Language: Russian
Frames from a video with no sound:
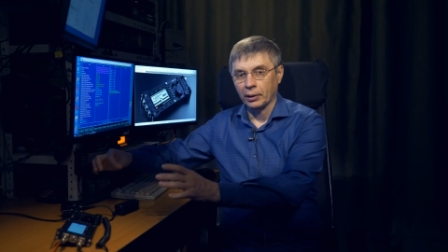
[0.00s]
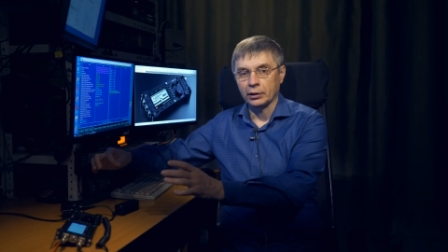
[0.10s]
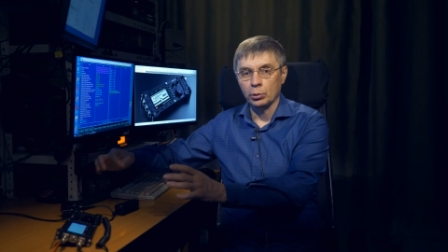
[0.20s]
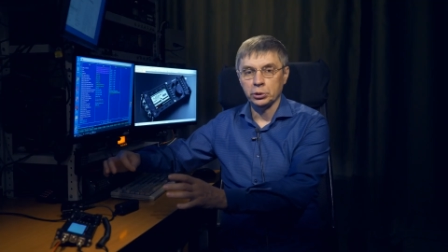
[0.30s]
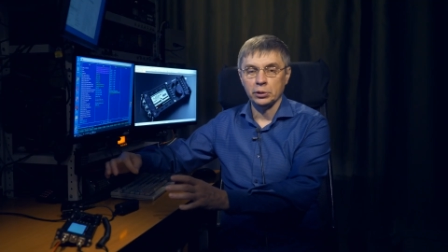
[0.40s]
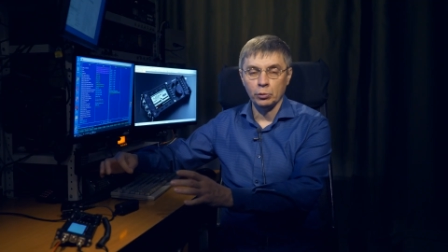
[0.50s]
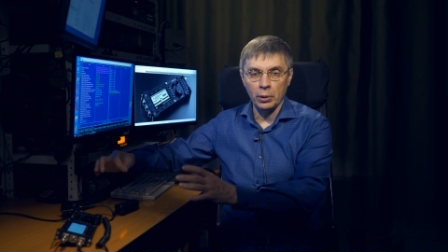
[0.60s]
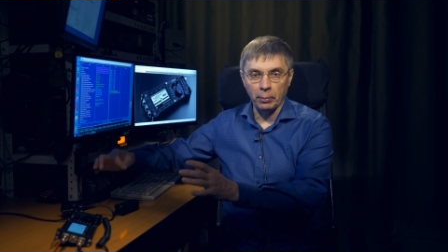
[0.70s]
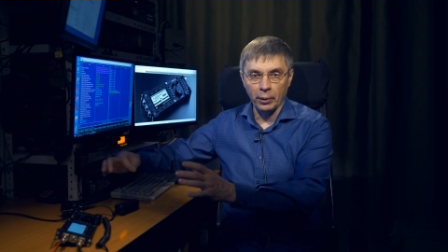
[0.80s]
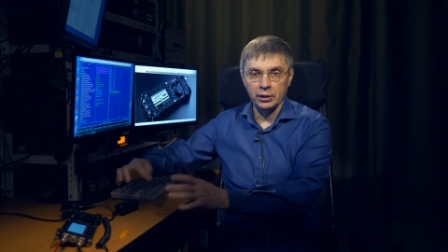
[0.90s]
подключены
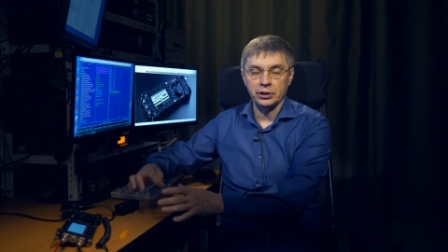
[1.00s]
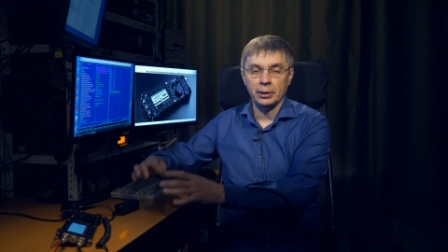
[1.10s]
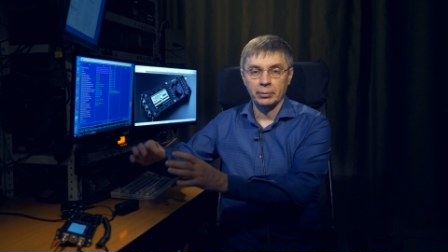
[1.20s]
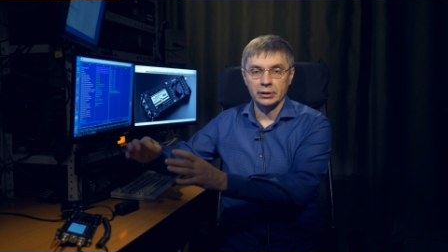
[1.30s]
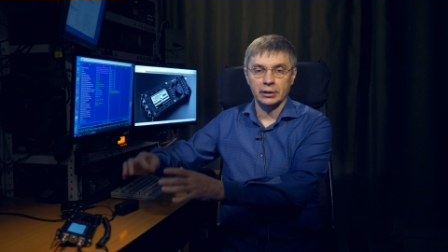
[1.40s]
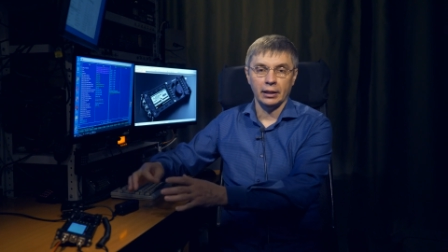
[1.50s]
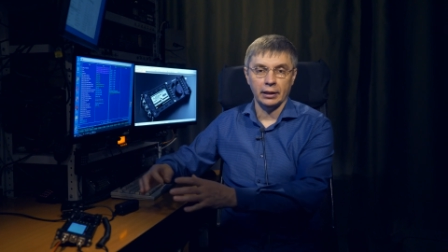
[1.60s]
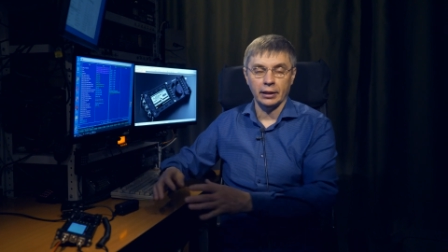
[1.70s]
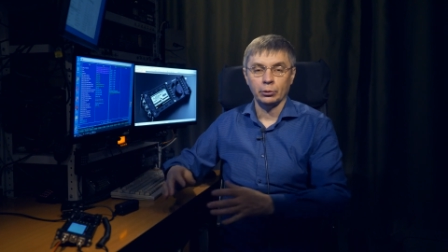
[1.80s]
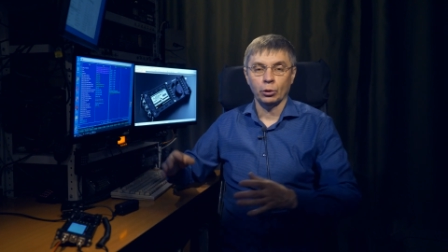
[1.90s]
двумя пальчиками на
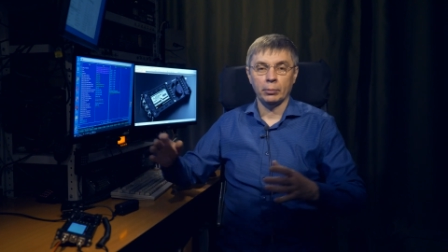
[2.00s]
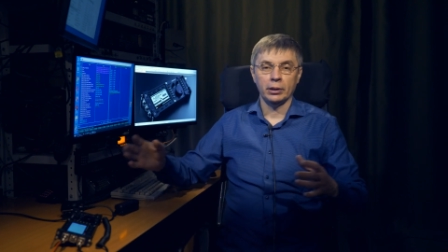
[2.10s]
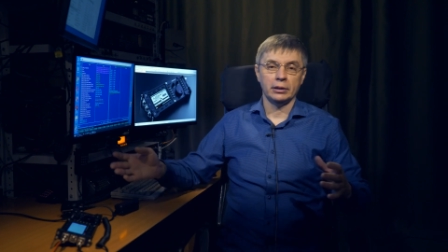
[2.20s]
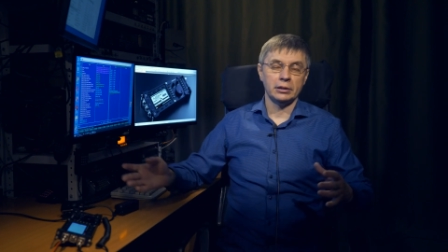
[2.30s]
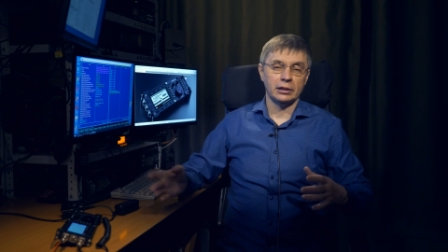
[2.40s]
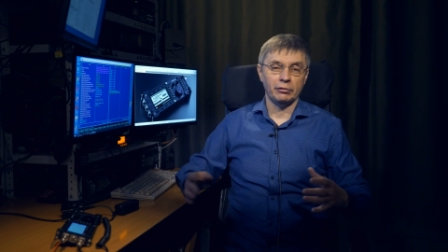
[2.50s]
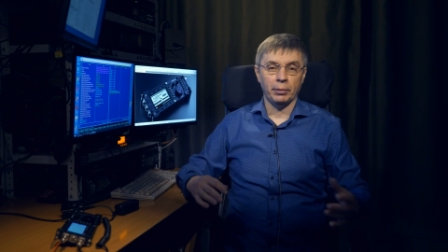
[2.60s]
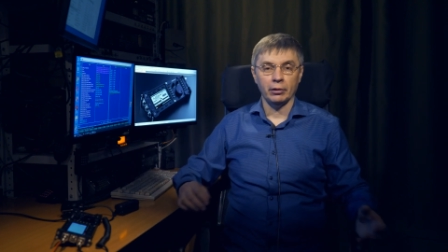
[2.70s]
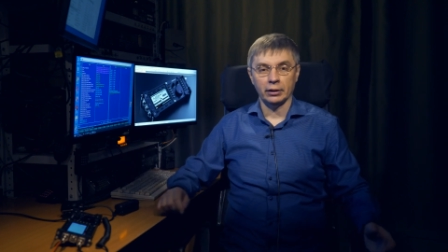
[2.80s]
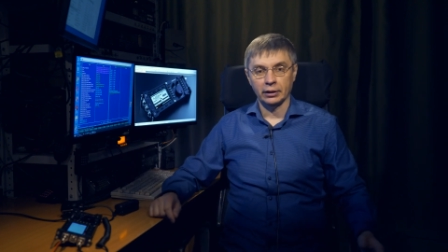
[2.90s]
столе. Как только мы это где-то в
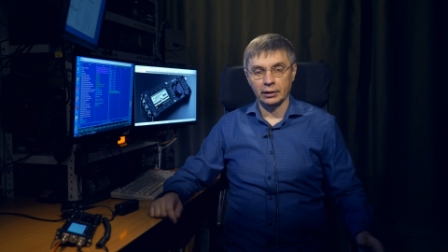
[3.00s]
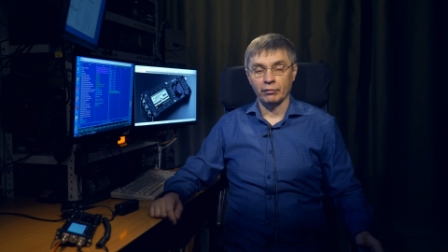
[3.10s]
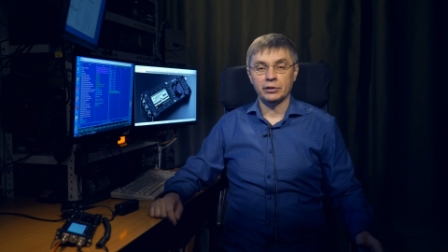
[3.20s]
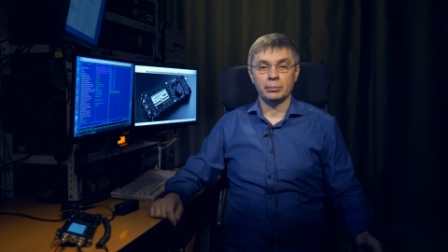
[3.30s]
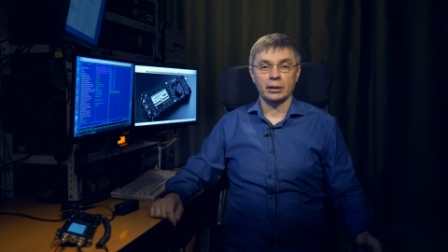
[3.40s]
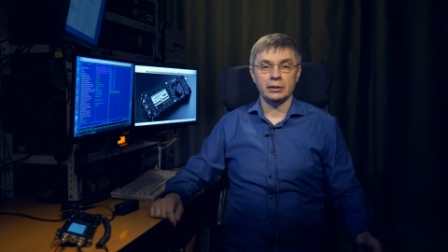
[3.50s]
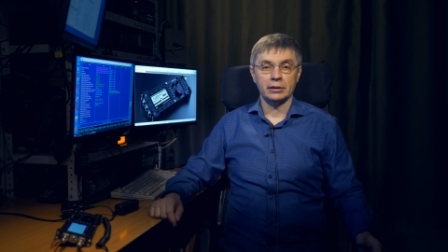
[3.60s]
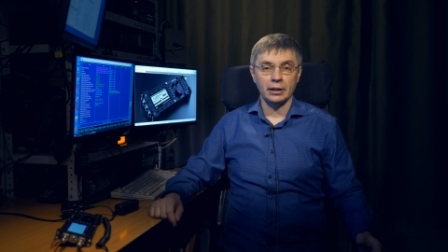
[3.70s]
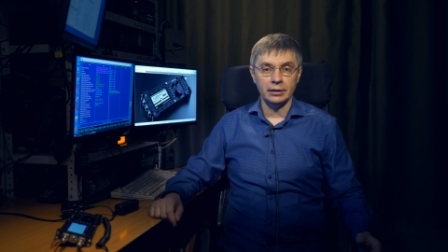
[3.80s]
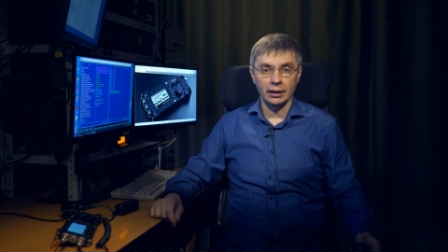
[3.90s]
палатке там в
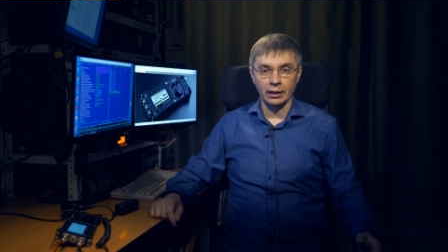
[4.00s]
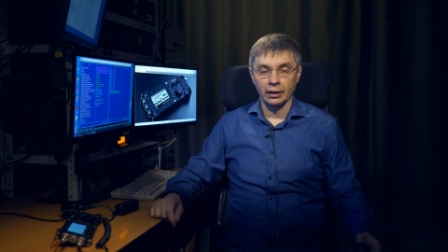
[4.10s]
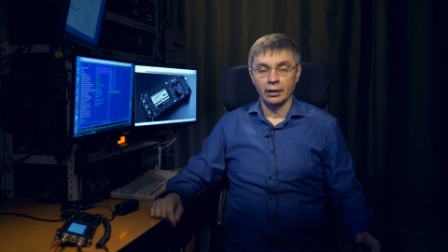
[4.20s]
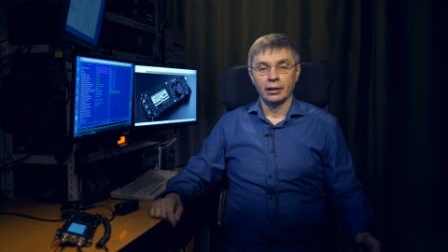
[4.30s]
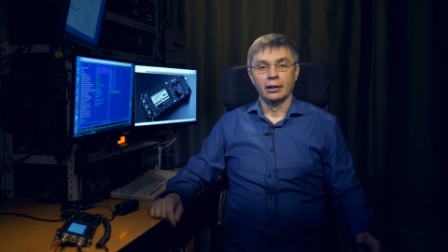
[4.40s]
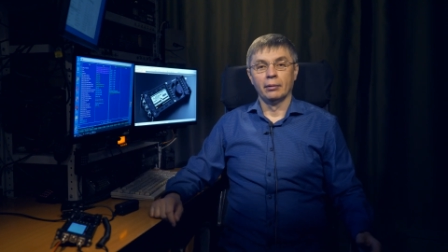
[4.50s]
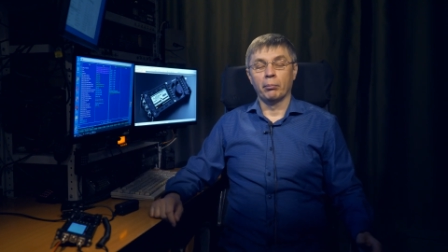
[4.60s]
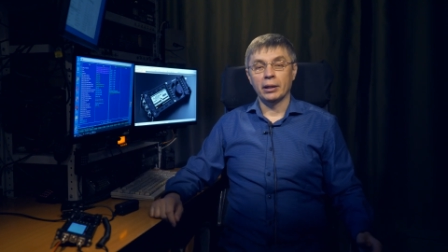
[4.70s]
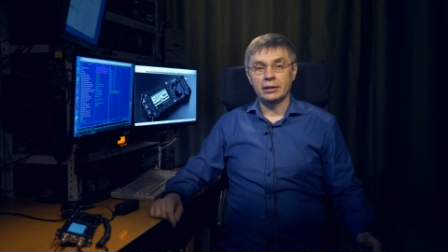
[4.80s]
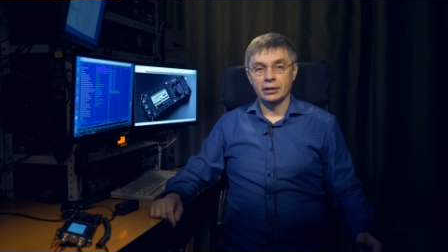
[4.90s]
темноте задели
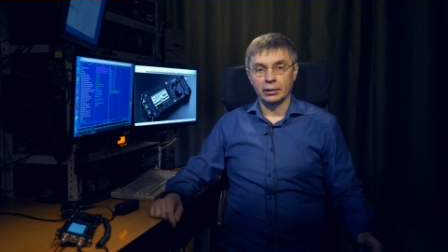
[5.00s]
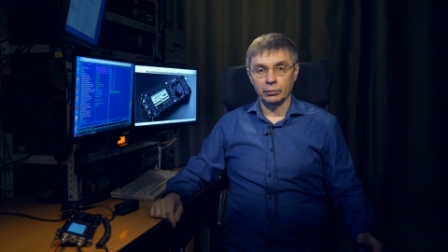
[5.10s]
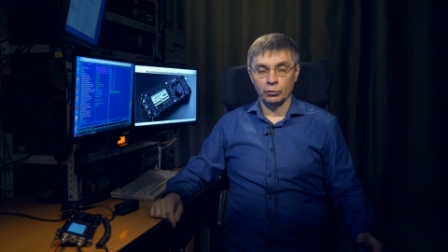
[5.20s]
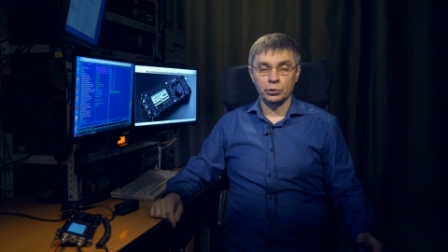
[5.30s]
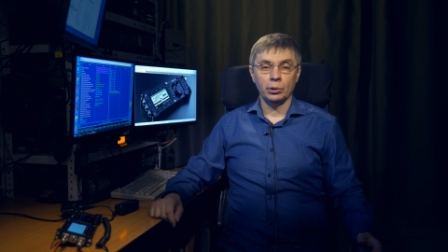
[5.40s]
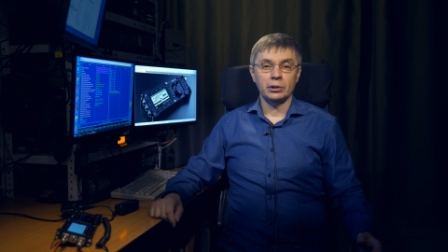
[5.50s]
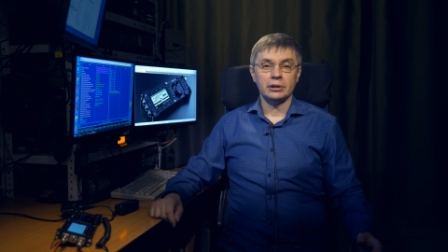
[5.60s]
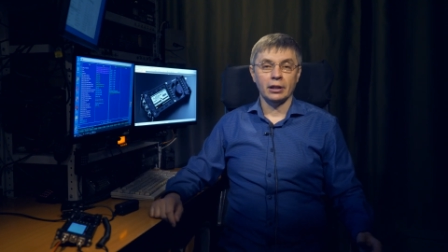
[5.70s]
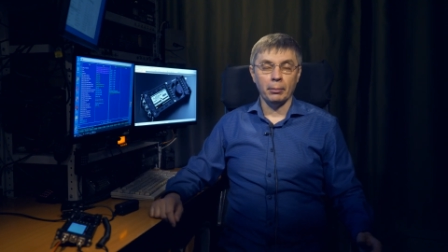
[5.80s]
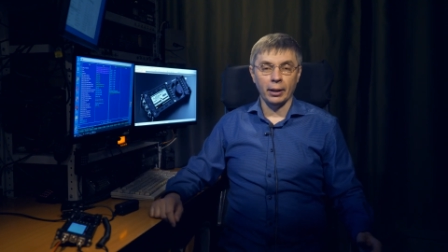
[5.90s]
ботинком, то все это
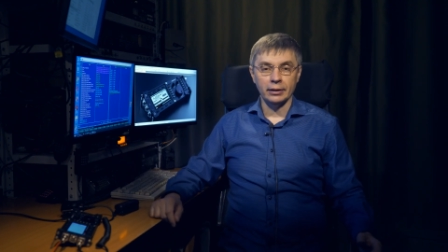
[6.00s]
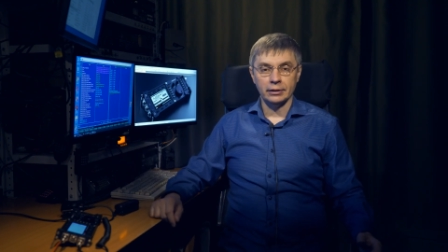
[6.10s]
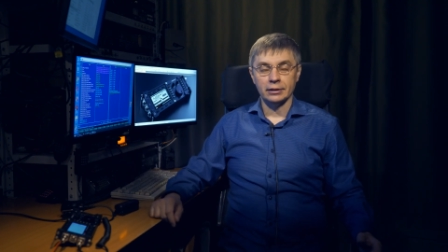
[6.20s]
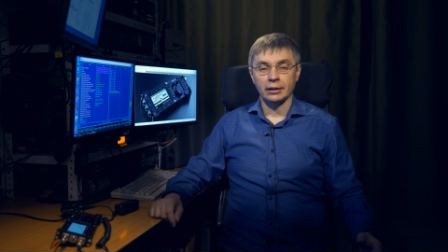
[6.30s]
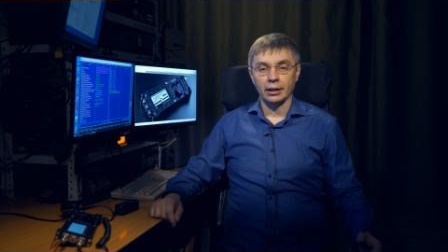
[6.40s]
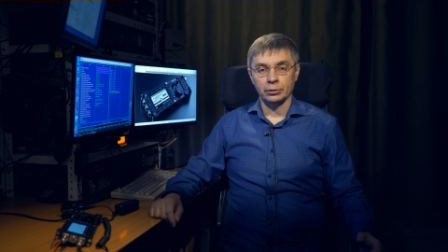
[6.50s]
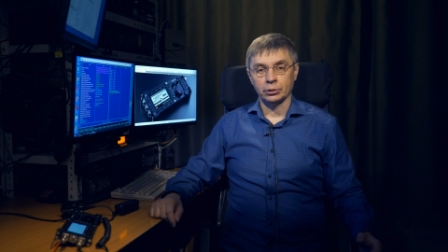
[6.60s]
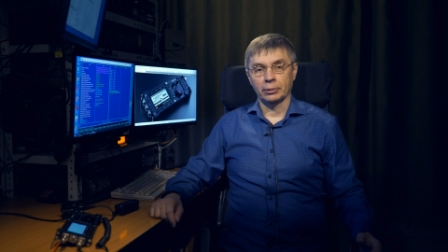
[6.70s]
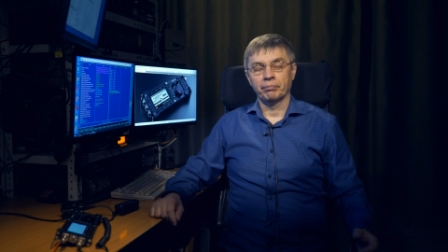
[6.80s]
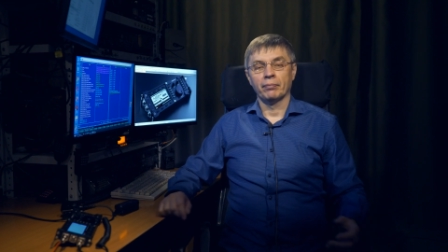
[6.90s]
сломается сразу
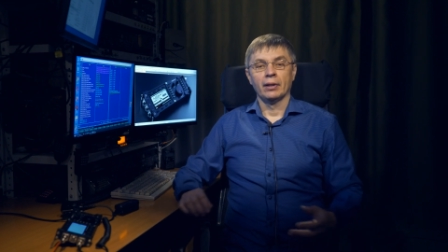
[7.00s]
же.